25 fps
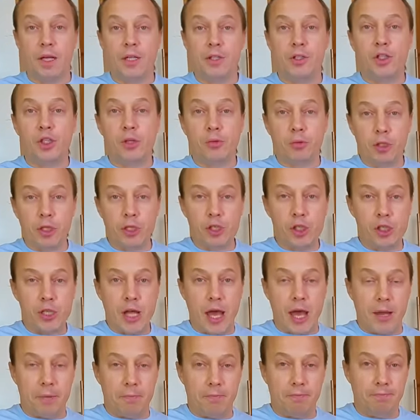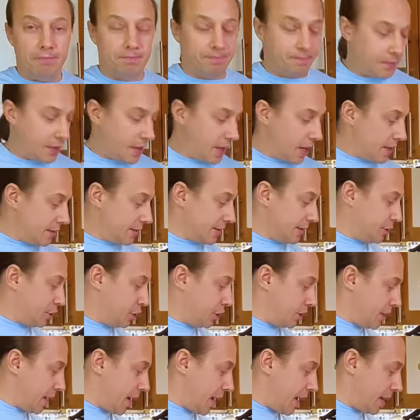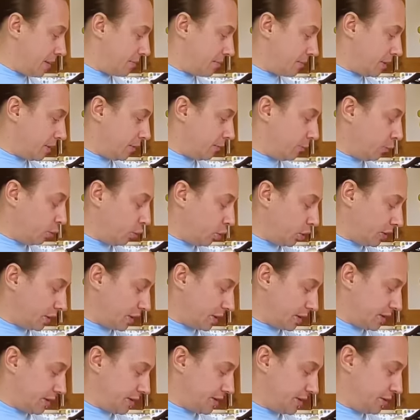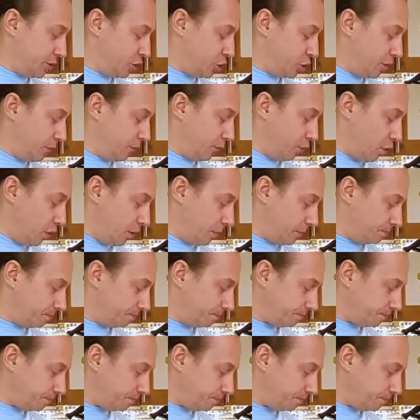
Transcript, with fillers: С чего начинаем? А начинаем вот с чего.